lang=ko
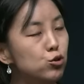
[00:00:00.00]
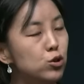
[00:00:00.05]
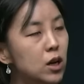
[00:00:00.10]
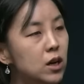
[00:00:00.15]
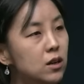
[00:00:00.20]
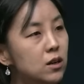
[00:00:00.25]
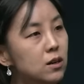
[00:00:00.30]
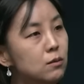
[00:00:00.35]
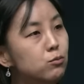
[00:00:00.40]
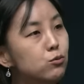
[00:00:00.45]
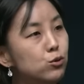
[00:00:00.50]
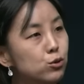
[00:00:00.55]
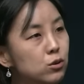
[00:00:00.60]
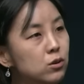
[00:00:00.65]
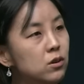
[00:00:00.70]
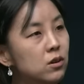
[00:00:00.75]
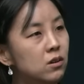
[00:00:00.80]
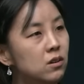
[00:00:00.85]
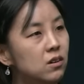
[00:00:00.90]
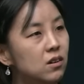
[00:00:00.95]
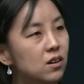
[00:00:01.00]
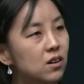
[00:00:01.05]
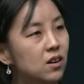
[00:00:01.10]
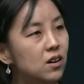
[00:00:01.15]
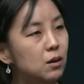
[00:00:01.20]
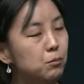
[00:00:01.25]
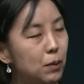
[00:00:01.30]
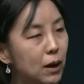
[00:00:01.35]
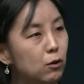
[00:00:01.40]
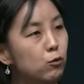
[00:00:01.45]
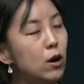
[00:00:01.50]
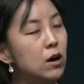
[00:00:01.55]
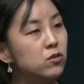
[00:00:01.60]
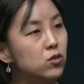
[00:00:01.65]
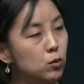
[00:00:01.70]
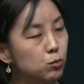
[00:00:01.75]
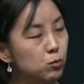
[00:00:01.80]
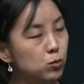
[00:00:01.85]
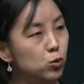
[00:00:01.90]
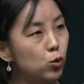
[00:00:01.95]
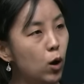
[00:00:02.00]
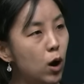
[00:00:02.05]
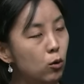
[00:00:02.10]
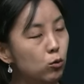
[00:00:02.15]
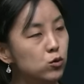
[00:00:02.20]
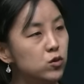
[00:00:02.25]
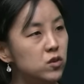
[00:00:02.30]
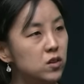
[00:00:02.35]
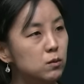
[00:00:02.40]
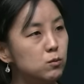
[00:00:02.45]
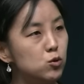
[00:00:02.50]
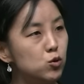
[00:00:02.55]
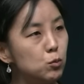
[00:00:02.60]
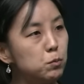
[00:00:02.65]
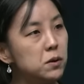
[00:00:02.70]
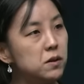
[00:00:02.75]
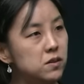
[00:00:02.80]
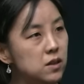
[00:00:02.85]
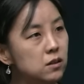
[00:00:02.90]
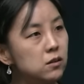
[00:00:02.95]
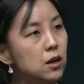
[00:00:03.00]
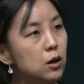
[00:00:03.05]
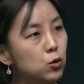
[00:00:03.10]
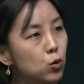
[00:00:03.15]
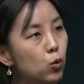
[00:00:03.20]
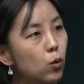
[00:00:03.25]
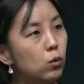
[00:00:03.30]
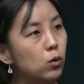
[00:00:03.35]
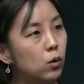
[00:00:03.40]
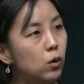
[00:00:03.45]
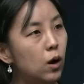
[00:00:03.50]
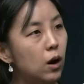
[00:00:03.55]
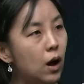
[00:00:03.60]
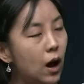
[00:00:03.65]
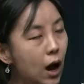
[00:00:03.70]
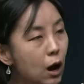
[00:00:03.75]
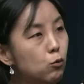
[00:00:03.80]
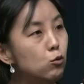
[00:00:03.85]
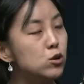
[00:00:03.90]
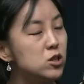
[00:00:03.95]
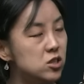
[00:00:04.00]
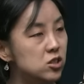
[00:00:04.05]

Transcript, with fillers: 중에 일부를 백화점도 하고 지금은 쇼핑센터로 아 하고